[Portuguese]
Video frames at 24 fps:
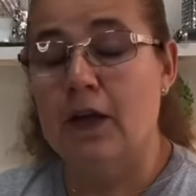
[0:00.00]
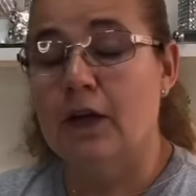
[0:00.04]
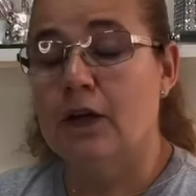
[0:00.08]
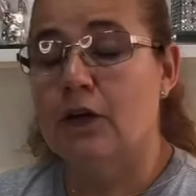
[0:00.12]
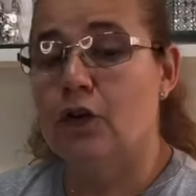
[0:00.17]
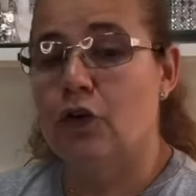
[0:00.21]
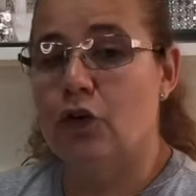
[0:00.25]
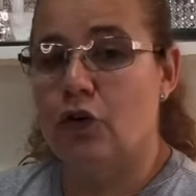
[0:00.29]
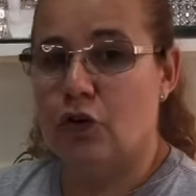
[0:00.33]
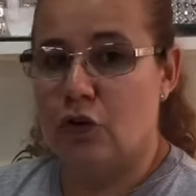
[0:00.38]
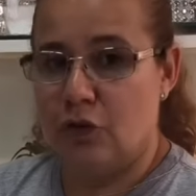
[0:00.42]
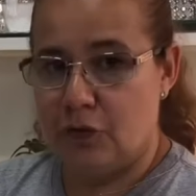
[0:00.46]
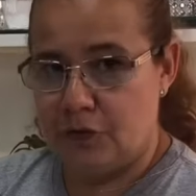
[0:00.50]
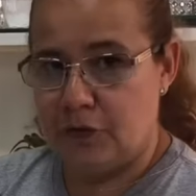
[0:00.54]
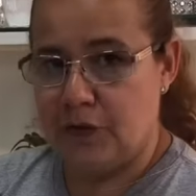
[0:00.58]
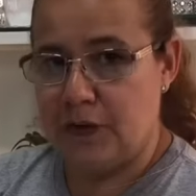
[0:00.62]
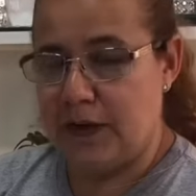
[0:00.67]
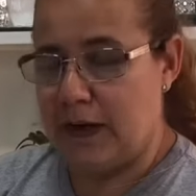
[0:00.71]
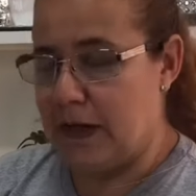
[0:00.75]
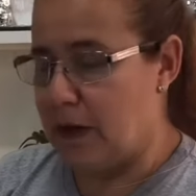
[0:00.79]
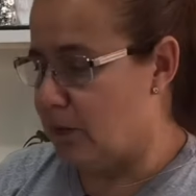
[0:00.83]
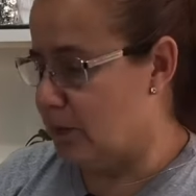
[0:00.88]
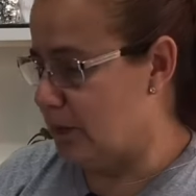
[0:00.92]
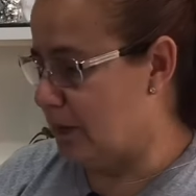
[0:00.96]
No
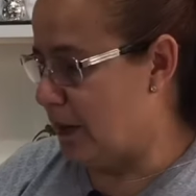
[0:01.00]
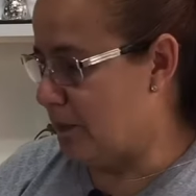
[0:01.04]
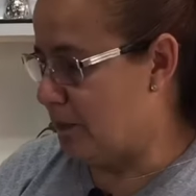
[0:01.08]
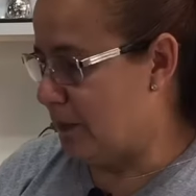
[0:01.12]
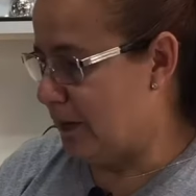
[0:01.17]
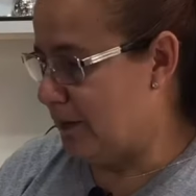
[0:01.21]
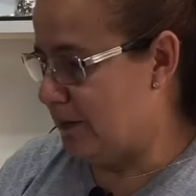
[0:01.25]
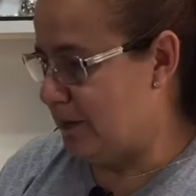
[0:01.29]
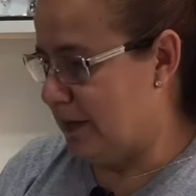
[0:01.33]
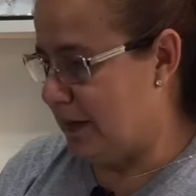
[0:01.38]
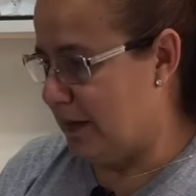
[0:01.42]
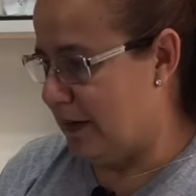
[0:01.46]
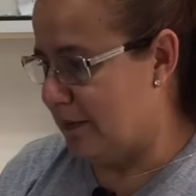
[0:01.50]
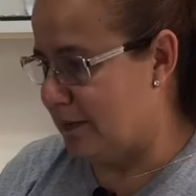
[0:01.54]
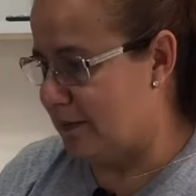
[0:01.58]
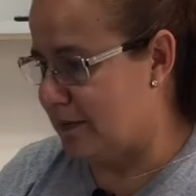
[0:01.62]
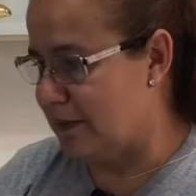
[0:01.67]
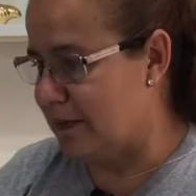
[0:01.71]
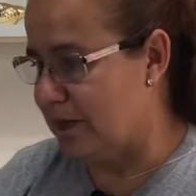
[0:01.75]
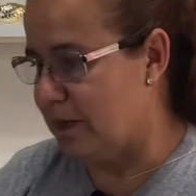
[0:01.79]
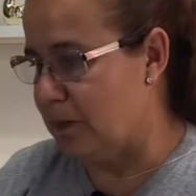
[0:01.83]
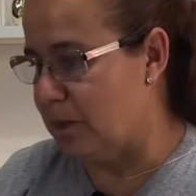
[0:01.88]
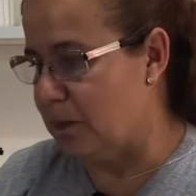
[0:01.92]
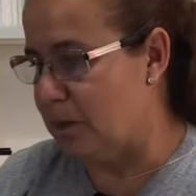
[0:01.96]
final da
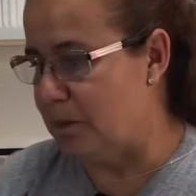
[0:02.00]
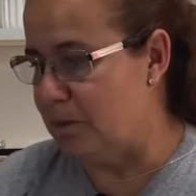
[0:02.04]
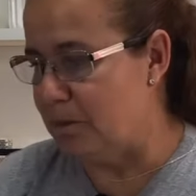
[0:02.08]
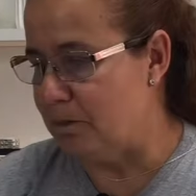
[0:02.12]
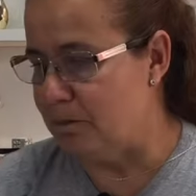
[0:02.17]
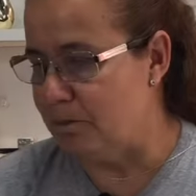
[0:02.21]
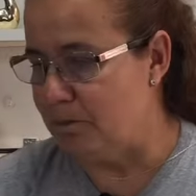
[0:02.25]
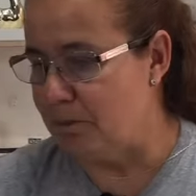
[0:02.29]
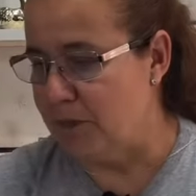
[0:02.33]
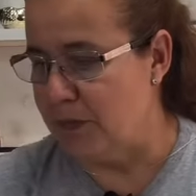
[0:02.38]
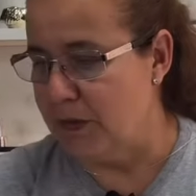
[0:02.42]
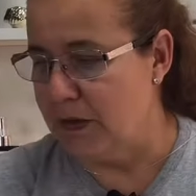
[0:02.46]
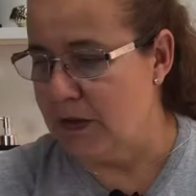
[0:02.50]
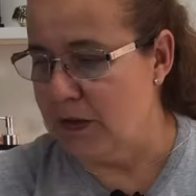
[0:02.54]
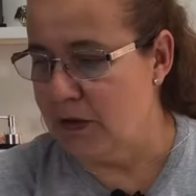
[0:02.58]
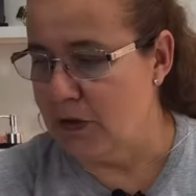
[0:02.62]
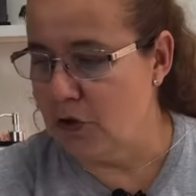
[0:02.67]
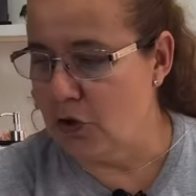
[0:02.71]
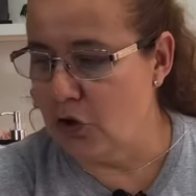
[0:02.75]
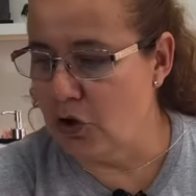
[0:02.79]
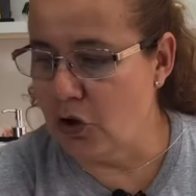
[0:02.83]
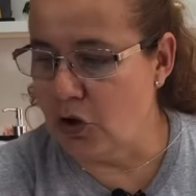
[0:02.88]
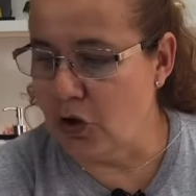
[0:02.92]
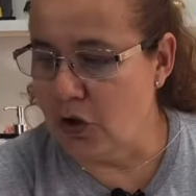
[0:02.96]
maceração,
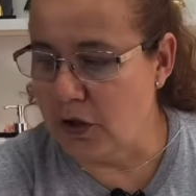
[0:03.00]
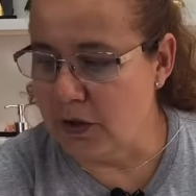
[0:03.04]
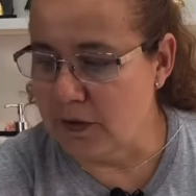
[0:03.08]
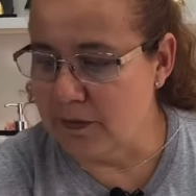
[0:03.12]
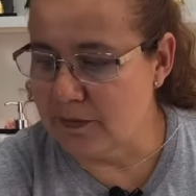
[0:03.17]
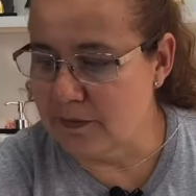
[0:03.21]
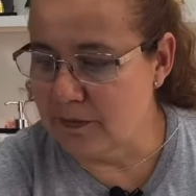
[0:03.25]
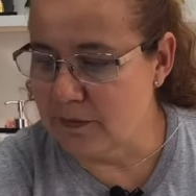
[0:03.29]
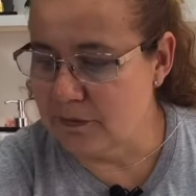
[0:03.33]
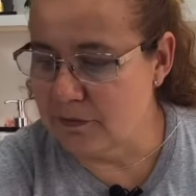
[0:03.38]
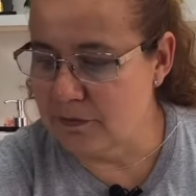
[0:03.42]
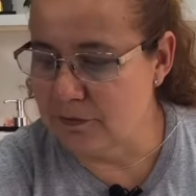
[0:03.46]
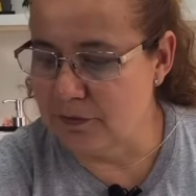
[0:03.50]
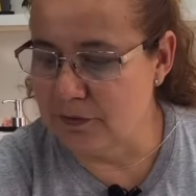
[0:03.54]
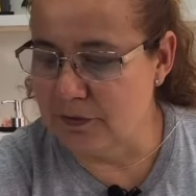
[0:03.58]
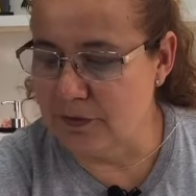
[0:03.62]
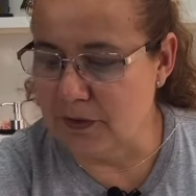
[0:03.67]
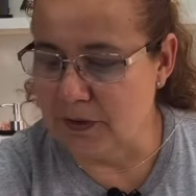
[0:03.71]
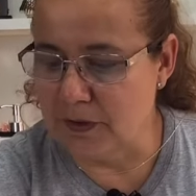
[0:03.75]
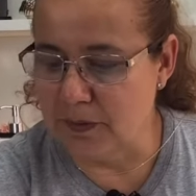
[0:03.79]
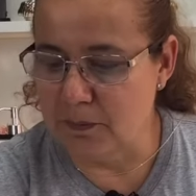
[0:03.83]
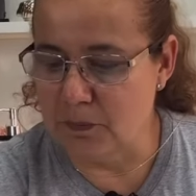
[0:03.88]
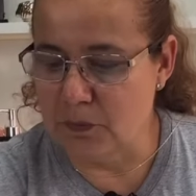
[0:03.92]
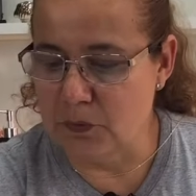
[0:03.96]
nós
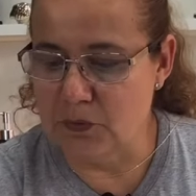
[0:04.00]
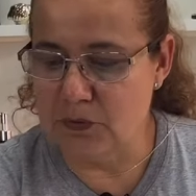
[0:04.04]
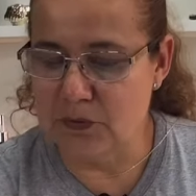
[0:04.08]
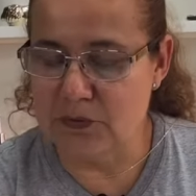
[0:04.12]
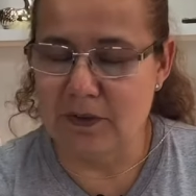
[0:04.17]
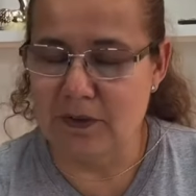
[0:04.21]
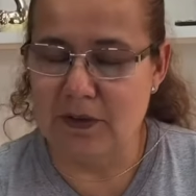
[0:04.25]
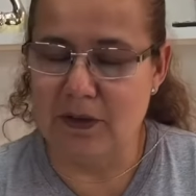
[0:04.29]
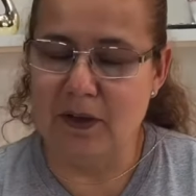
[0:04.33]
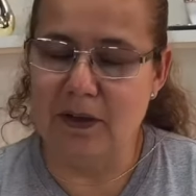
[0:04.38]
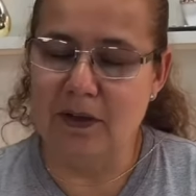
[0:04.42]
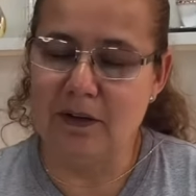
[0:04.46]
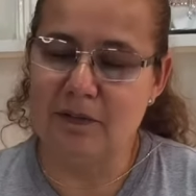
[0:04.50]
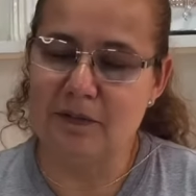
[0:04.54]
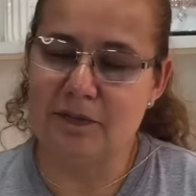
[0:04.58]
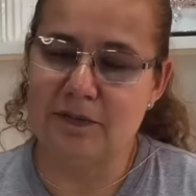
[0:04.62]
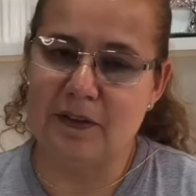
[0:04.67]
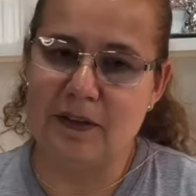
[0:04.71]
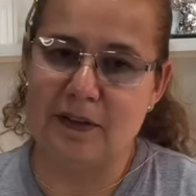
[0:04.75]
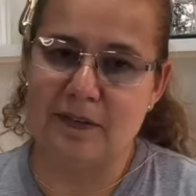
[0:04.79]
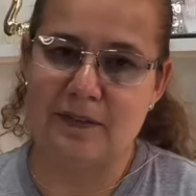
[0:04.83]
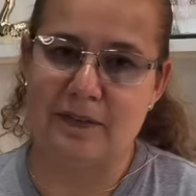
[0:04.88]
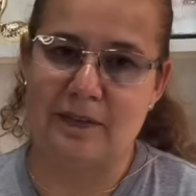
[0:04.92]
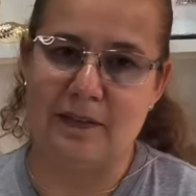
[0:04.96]
vamos
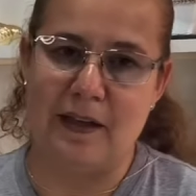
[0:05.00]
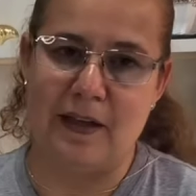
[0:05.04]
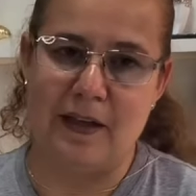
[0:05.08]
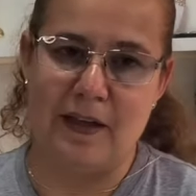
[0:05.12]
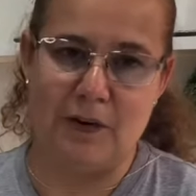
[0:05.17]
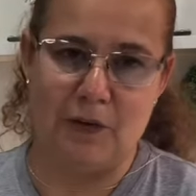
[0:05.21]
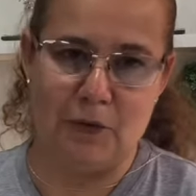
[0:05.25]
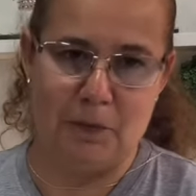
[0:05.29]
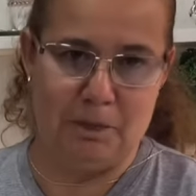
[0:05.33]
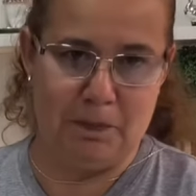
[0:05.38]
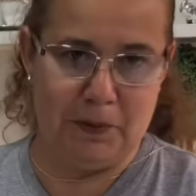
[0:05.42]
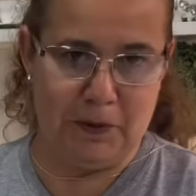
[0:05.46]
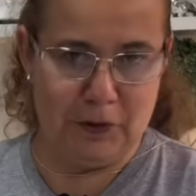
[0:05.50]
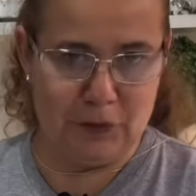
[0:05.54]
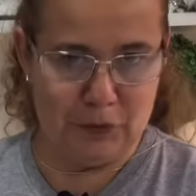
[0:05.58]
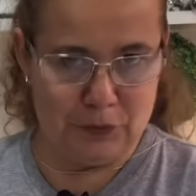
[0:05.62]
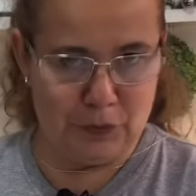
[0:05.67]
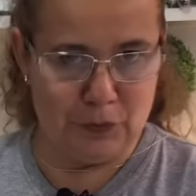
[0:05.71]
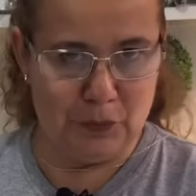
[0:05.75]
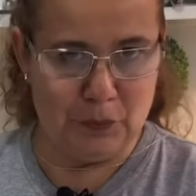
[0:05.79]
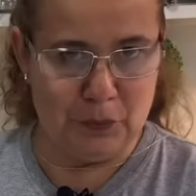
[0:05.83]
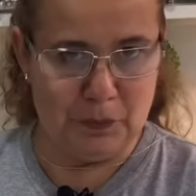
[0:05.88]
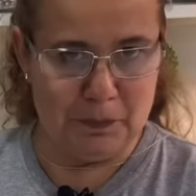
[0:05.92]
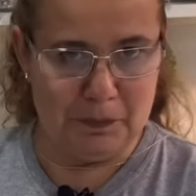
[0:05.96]
envasar o
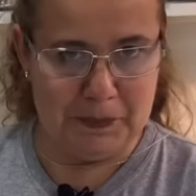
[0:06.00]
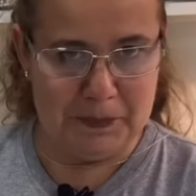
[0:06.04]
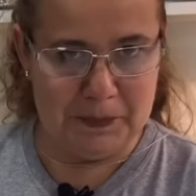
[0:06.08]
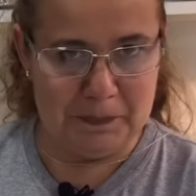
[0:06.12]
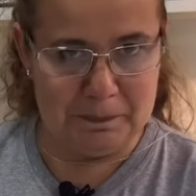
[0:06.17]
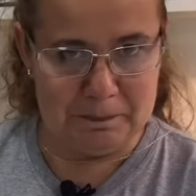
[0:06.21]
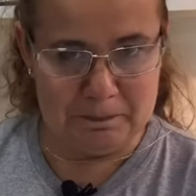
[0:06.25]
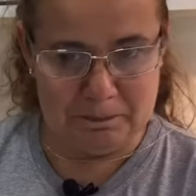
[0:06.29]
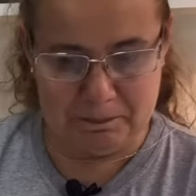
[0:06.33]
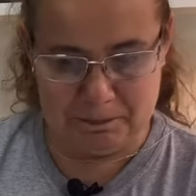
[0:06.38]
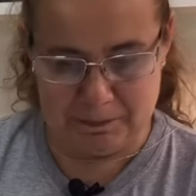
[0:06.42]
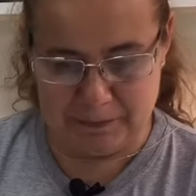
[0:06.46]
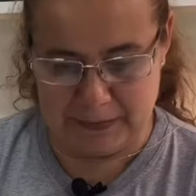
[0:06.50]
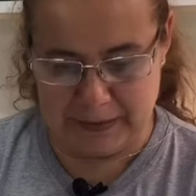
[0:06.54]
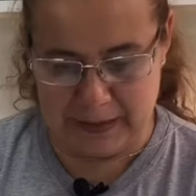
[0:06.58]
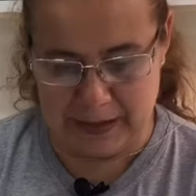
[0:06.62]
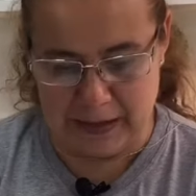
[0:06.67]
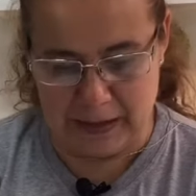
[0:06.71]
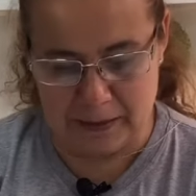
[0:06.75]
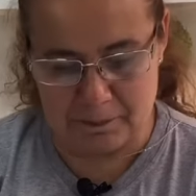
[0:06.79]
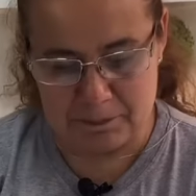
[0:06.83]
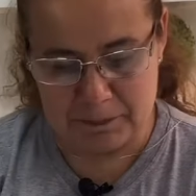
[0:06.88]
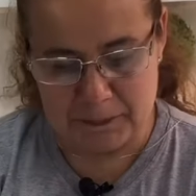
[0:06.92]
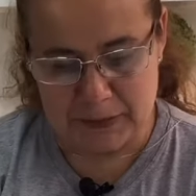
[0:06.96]
perfume,
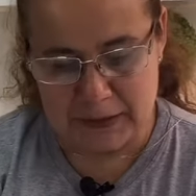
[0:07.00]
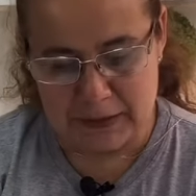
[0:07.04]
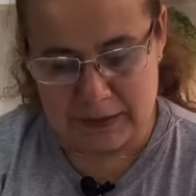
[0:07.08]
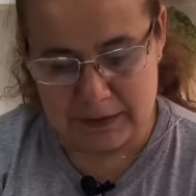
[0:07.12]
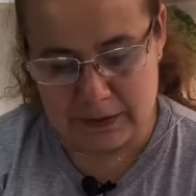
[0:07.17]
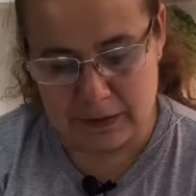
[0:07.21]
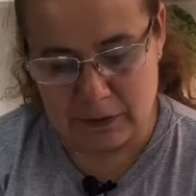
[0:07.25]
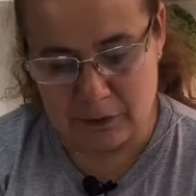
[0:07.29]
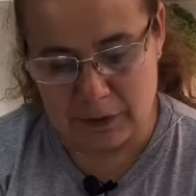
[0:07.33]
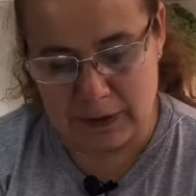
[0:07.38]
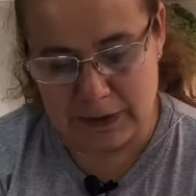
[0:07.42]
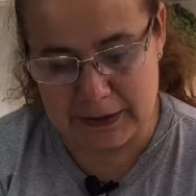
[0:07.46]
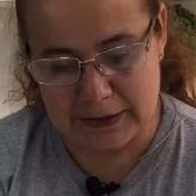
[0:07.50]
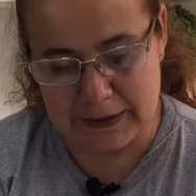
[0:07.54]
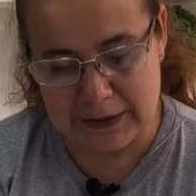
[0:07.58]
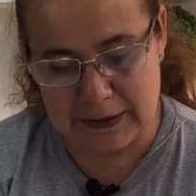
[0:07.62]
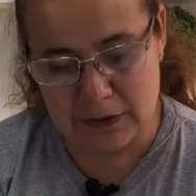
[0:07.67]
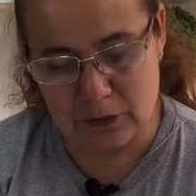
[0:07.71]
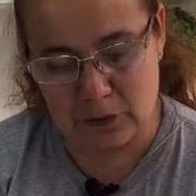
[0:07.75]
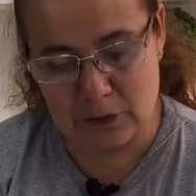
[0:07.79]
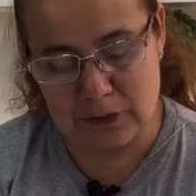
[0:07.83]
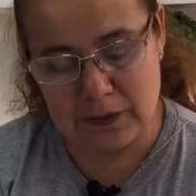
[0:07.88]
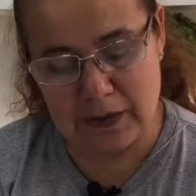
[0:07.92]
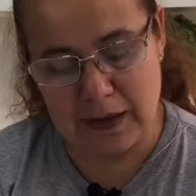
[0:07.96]
tá? Então, aqui
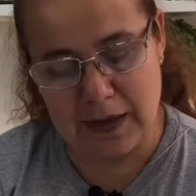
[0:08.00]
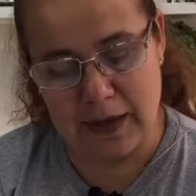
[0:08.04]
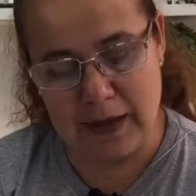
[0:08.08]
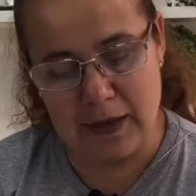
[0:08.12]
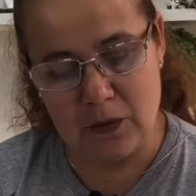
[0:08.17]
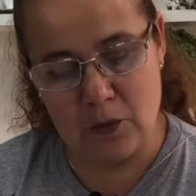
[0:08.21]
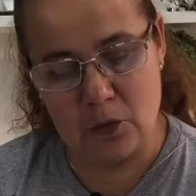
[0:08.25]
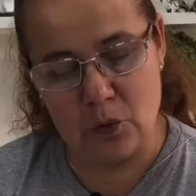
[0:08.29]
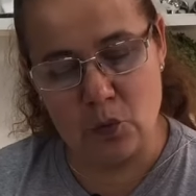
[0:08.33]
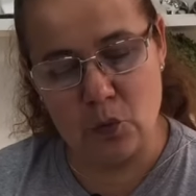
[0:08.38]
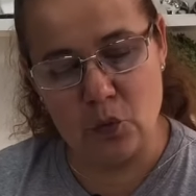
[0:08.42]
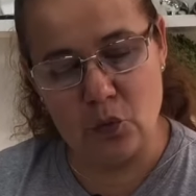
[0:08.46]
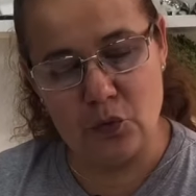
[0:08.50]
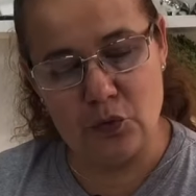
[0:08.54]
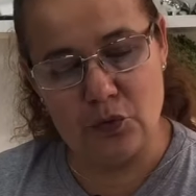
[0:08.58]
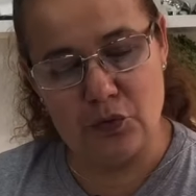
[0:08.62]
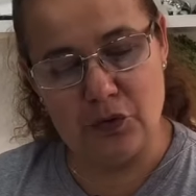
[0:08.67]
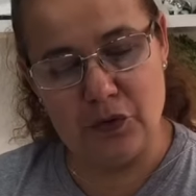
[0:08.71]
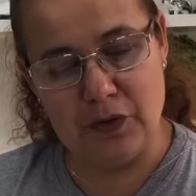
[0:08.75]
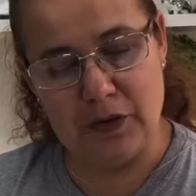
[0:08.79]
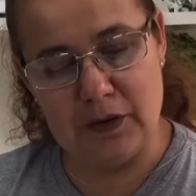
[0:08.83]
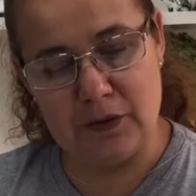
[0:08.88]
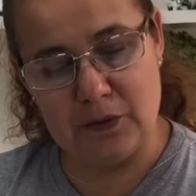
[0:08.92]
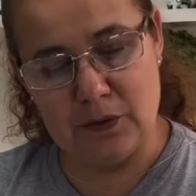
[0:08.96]
eu tenho o
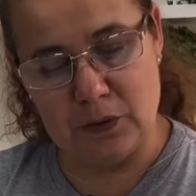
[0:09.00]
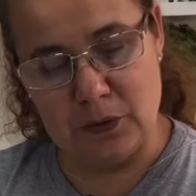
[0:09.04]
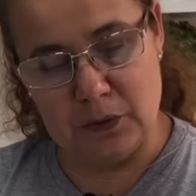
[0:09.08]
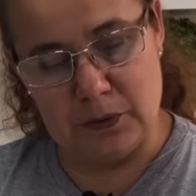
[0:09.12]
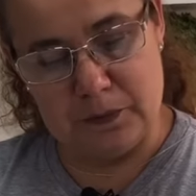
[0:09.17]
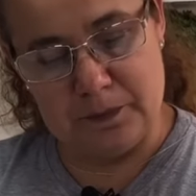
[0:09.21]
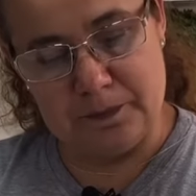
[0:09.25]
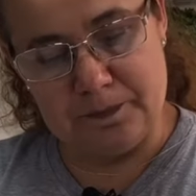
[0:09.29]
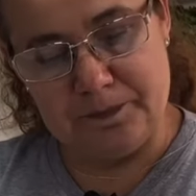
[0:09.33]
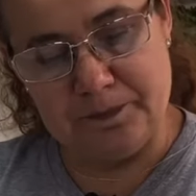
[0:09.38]
vidro